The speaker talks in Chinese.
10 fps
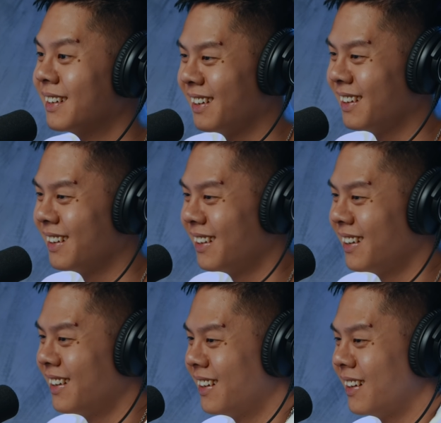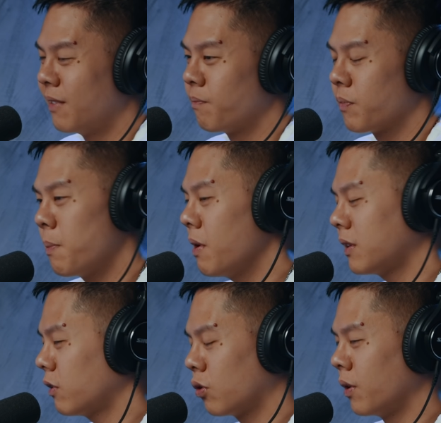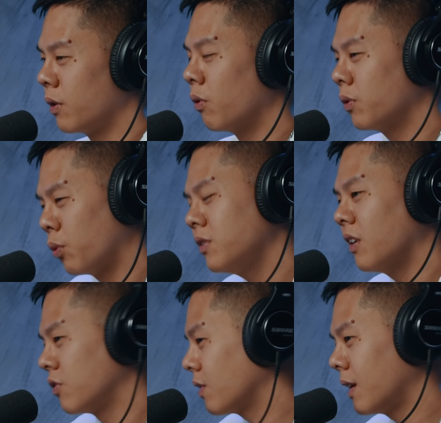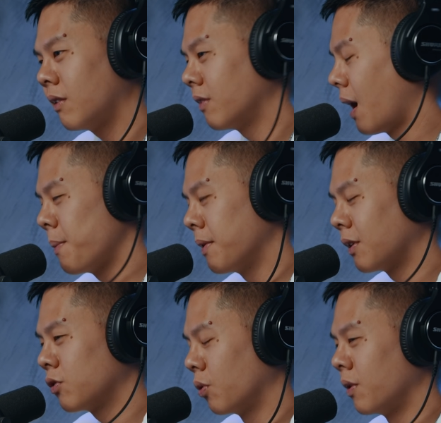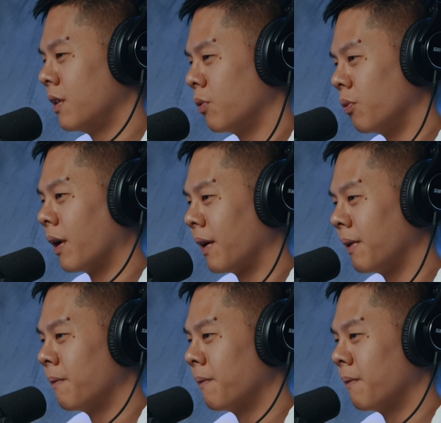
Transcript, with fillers: 是脱衣舞吗？没有到脱衣，我小时候看到的还没有到脱衣舞啦。